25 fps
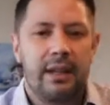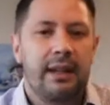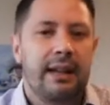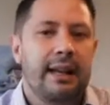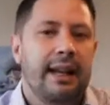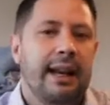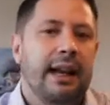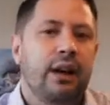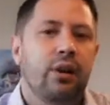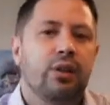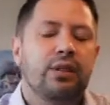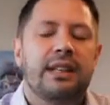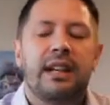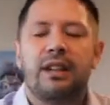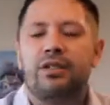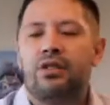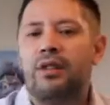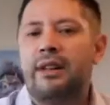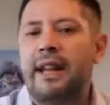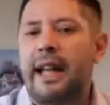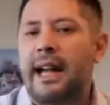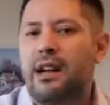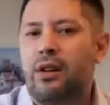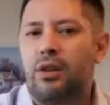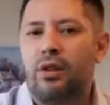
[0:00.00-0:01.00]
las otras
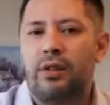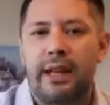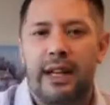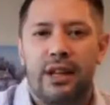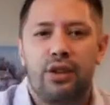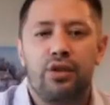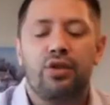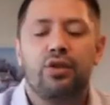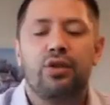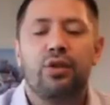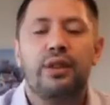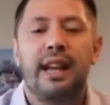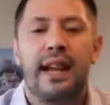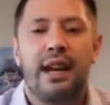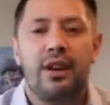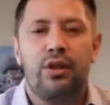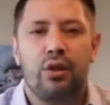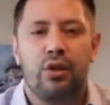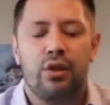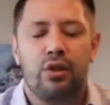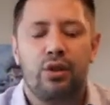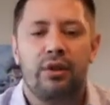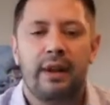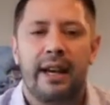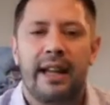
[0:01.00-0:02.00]
son las colas, yo soy la
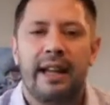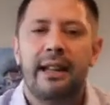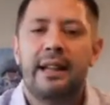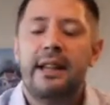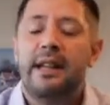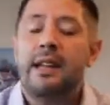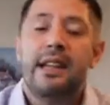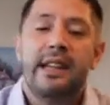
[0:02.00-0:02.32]
no cola.